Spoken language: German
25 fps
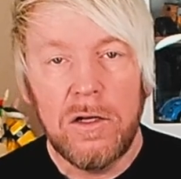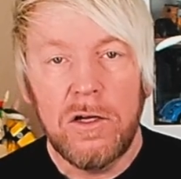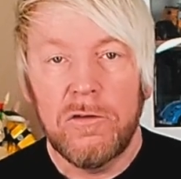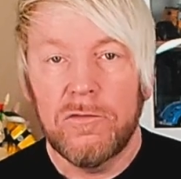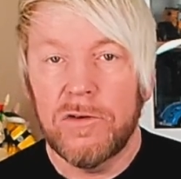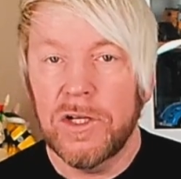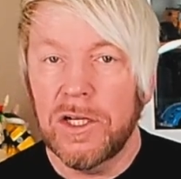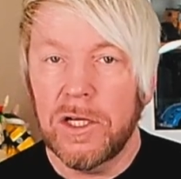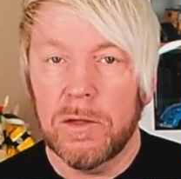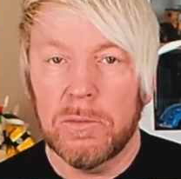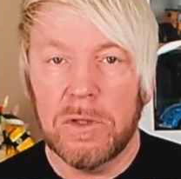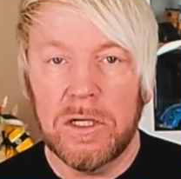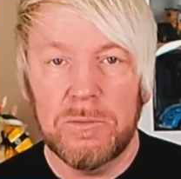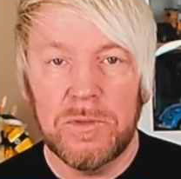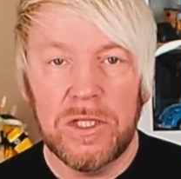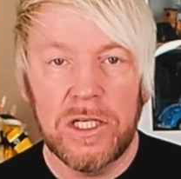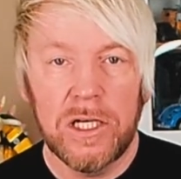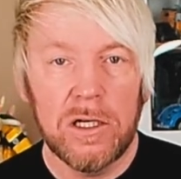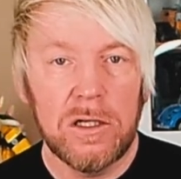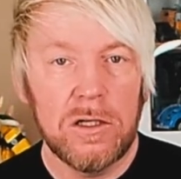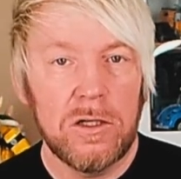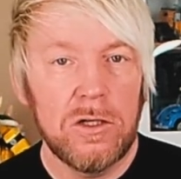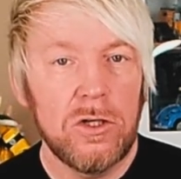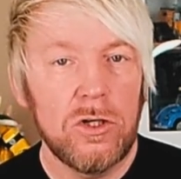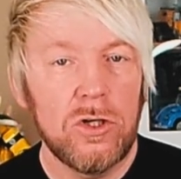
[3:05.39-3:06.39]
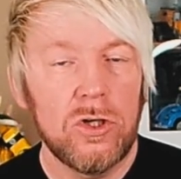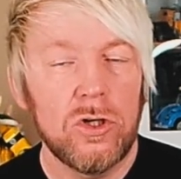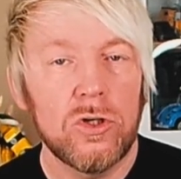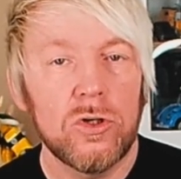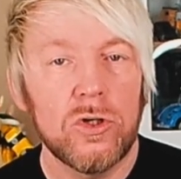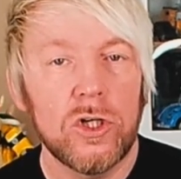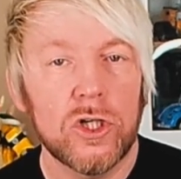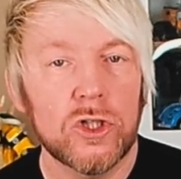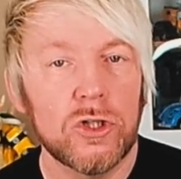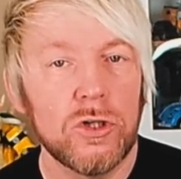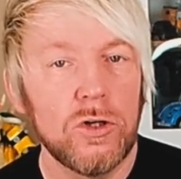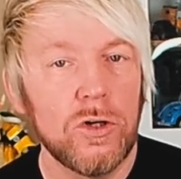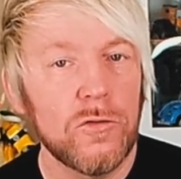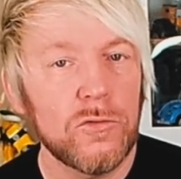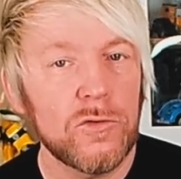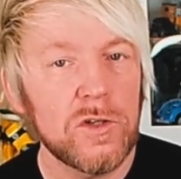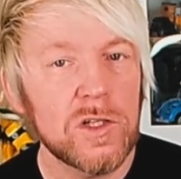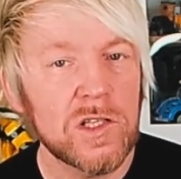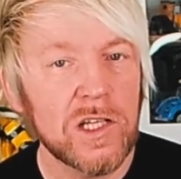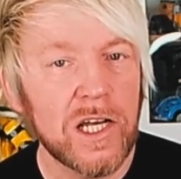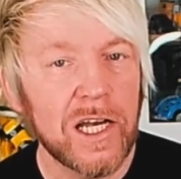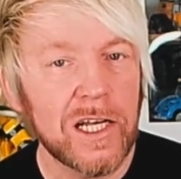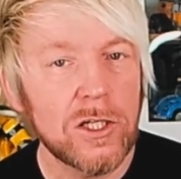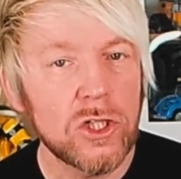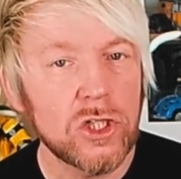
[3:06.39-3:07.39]
Wenn ihr bei mir ja schon
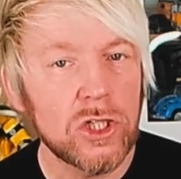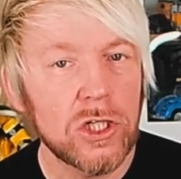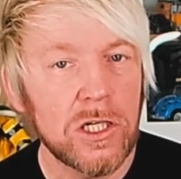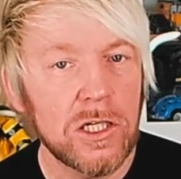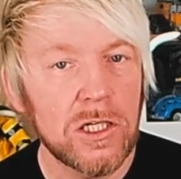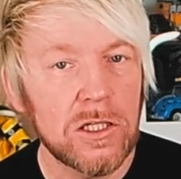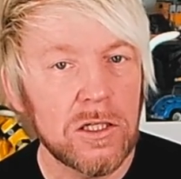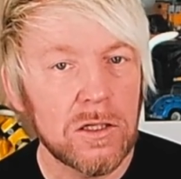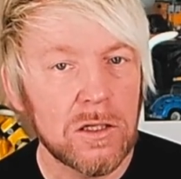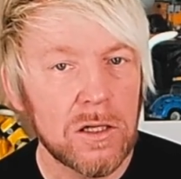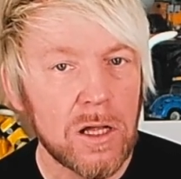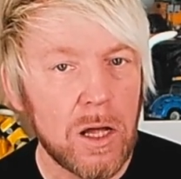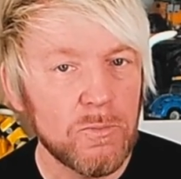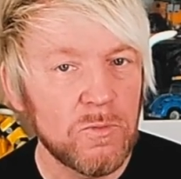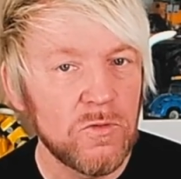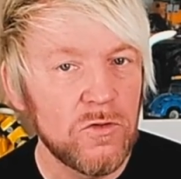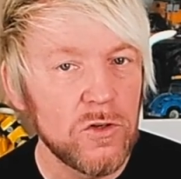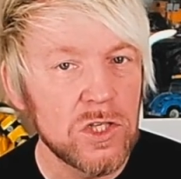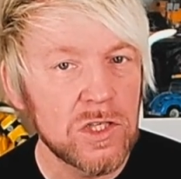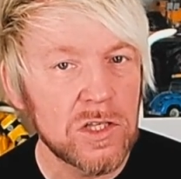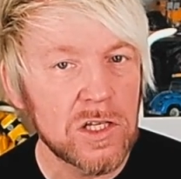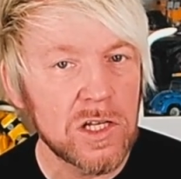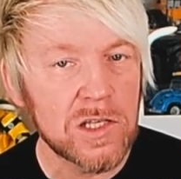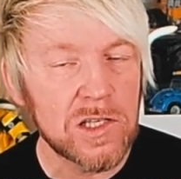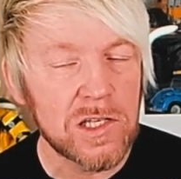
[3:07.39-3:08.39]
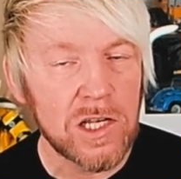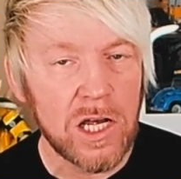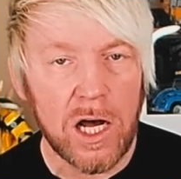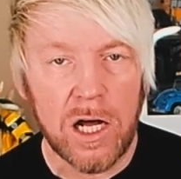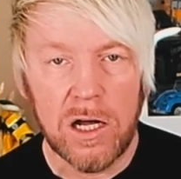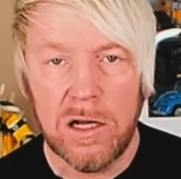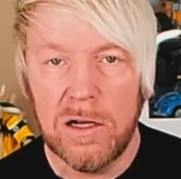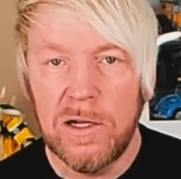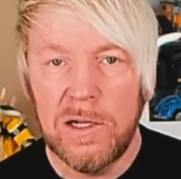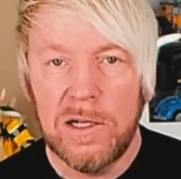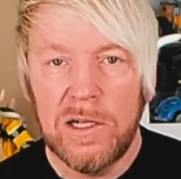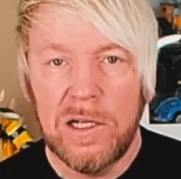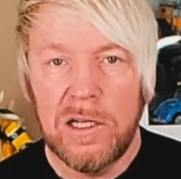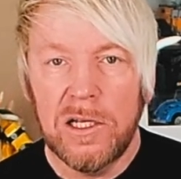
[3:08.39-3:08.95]
öfters eingeschaltet habt, wisst das ja.